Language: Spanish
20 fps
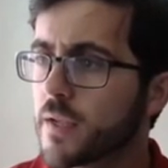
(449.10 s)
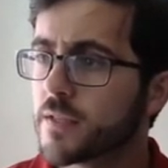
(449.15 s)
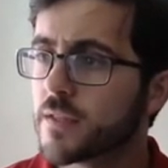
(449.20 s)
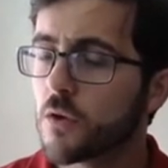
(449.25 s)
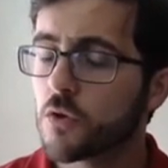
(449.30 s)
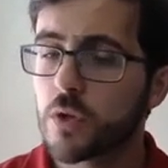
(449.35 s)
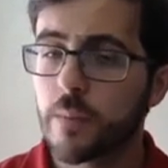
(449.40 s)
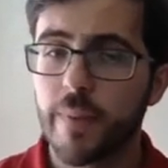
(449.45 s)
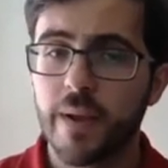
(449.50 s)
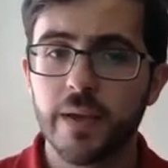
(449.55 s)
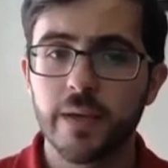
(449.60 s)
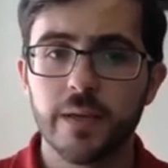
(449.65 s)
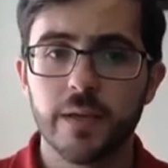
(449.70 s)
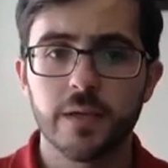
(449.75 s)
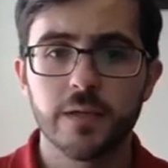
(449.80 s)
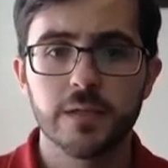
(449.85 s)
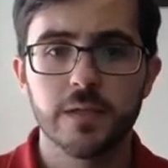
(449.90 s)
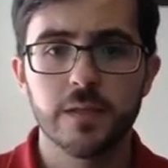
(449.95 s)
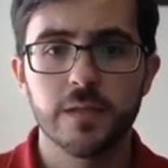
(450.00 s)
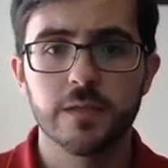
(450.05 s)
esta otra
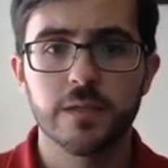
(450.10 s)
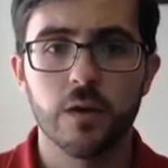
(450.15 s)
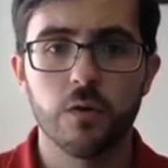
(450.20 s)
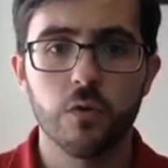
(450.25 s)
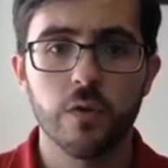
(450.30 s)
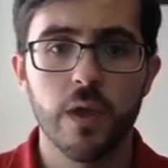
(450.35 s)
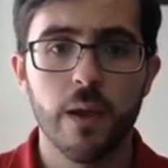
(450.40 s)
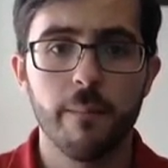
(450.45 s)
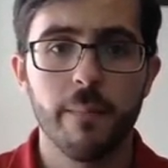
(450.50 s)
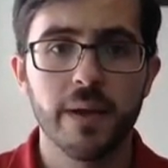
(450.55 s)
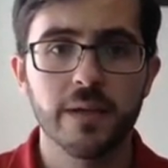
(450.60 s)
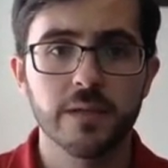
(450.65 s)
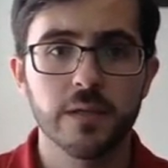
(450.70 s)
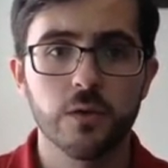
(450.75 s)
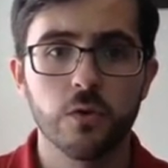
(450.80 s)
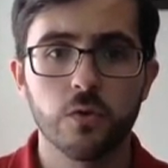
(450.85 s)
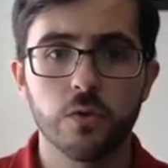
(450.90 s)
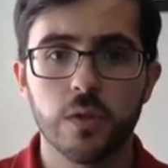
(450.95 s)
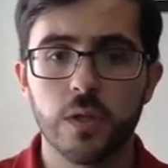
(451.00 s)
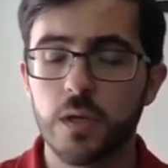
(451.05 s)
página se desarrolla más
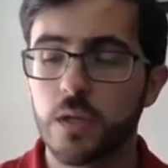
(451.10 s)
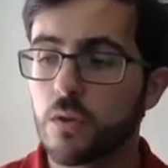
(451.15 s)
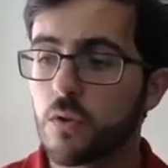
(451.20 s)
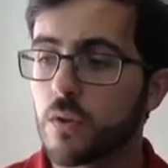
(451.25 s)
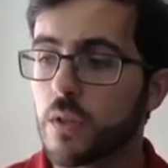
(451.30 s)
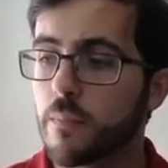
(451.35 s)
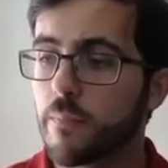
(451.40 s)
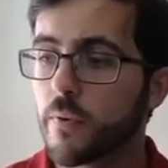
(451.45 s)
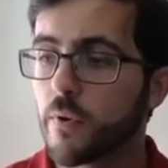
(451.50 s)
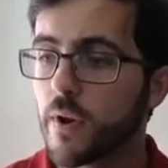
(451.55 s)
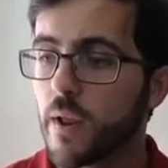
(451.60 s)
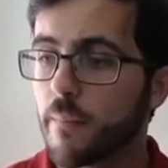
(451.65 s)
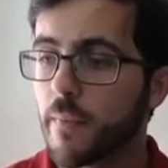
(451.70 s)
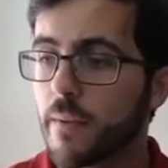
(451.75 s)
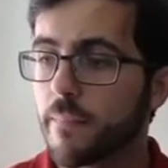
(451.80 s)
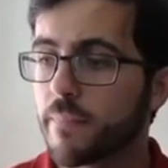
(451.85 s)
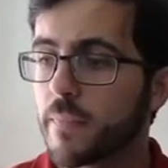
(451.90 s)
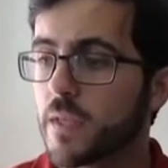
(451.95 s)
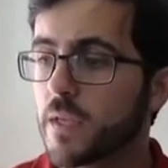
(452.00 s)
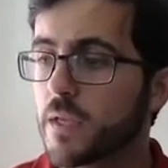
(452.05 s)
el contenido del programa